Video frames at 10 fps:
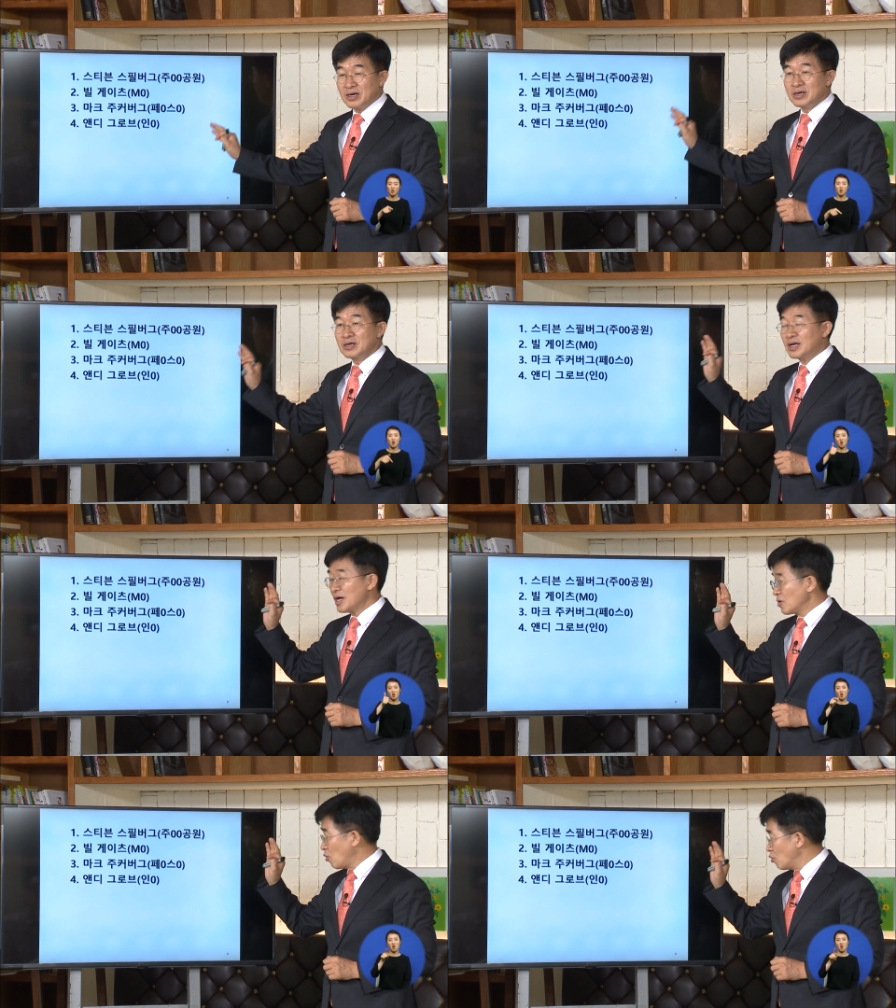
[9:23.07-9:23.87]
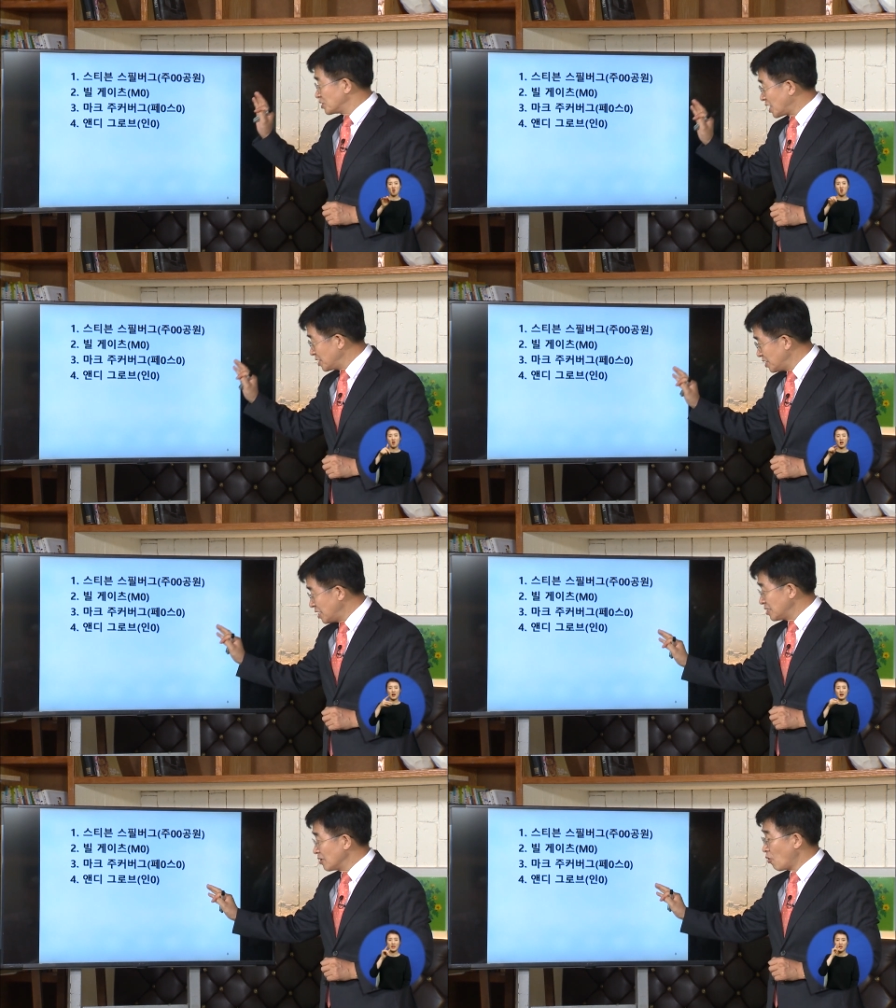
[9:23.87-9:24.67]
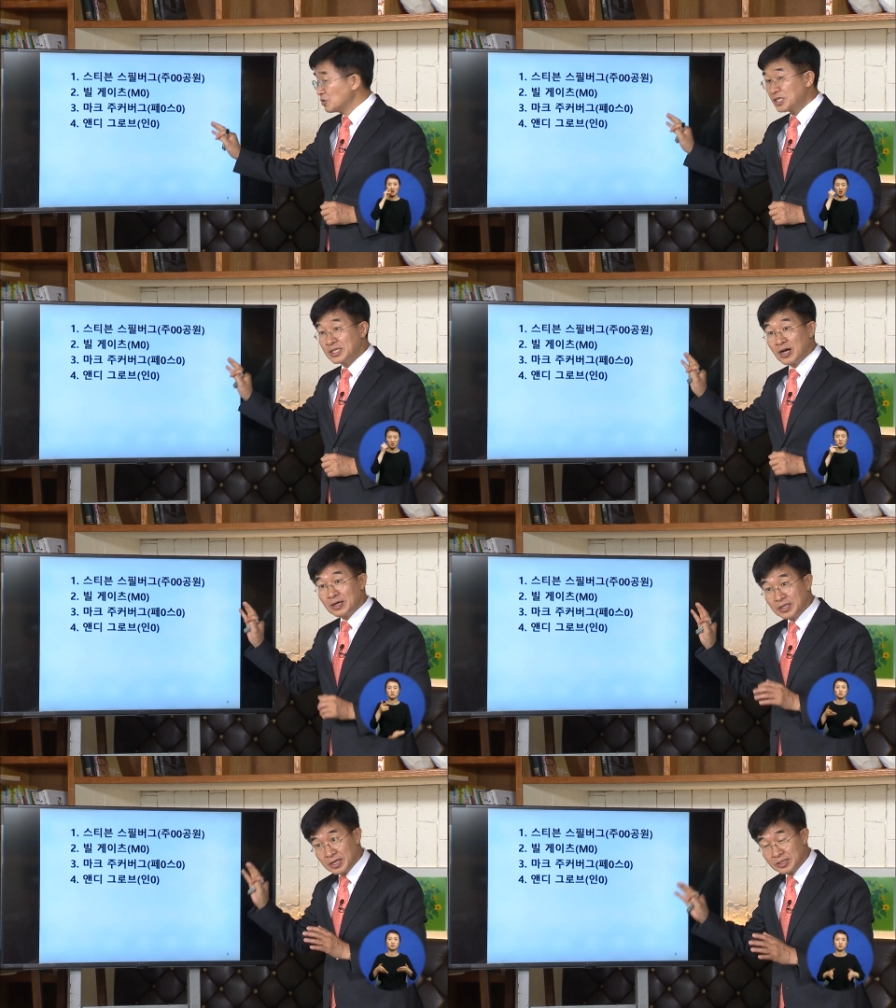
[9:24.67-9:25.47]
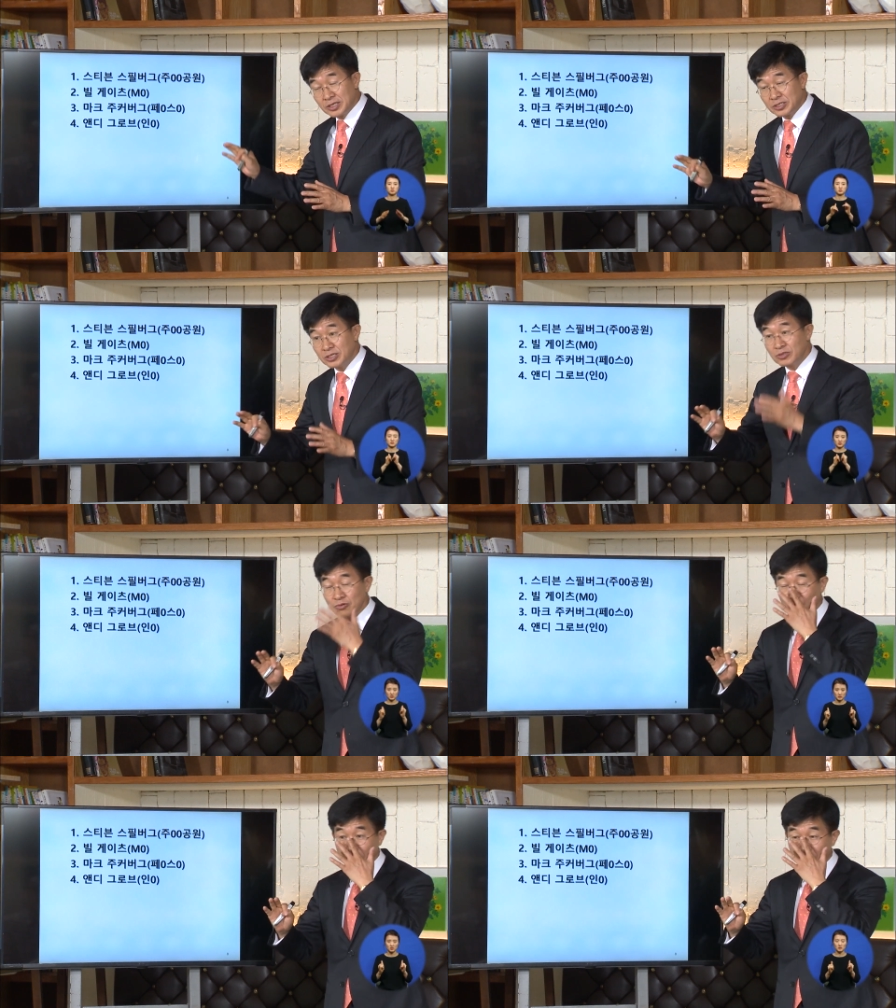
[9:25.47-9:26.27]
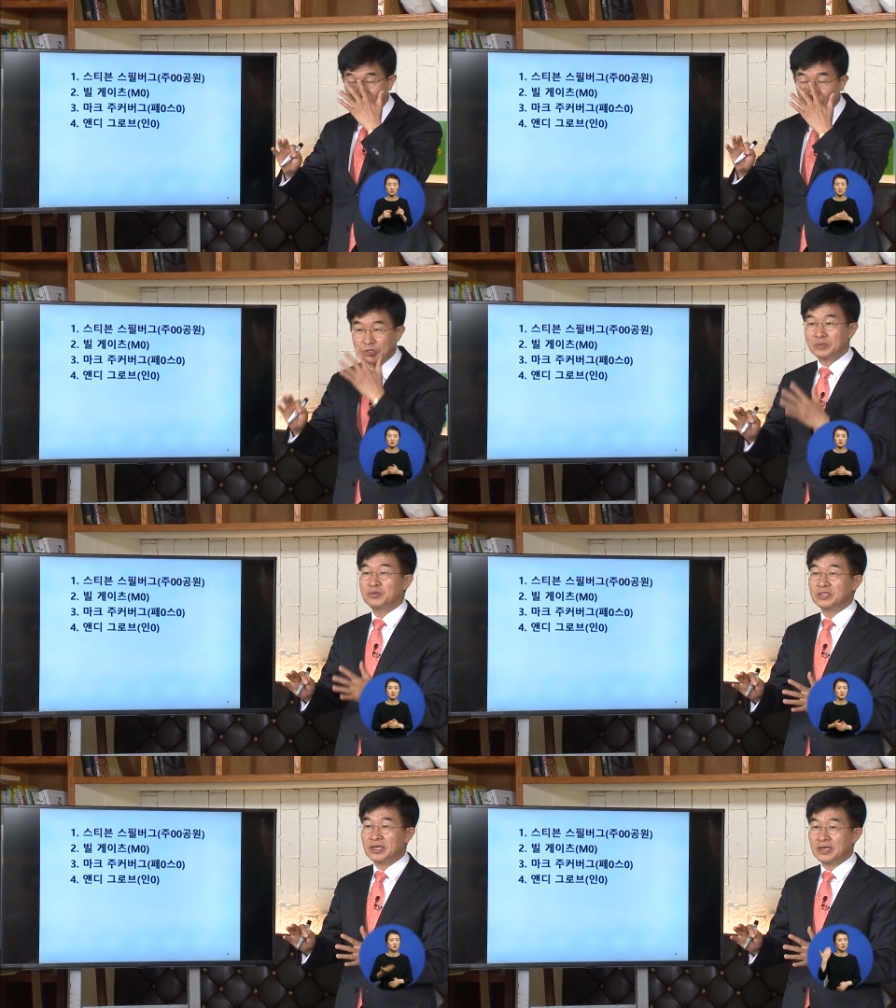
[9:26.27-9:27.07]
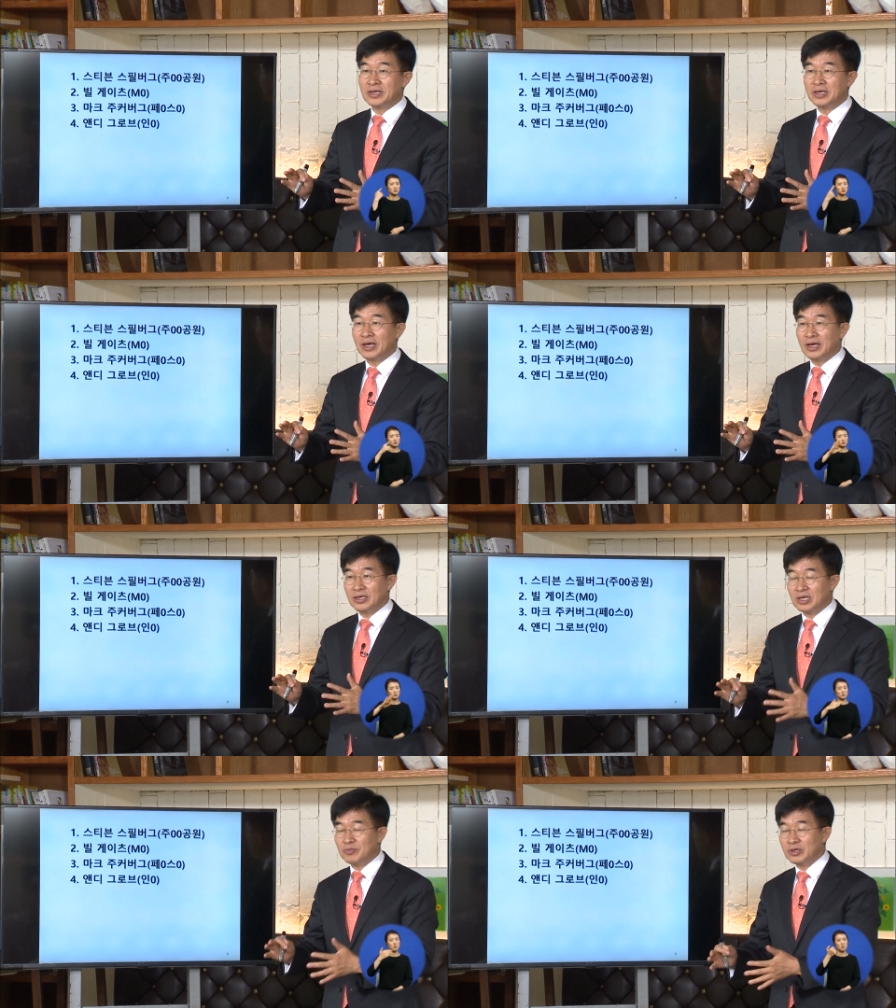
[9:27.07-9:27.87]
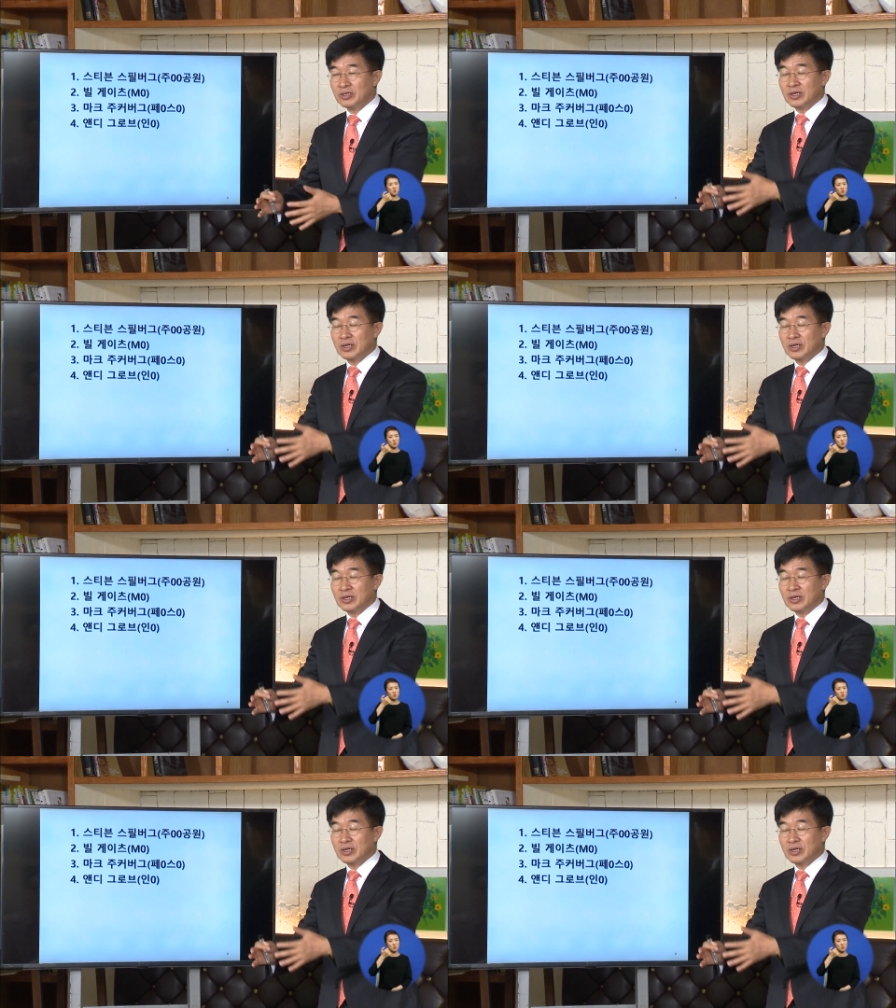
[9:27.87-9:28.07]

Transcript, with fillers: 헝가리가 공산이 될, 공산화가 될 때 1950년에 여러분들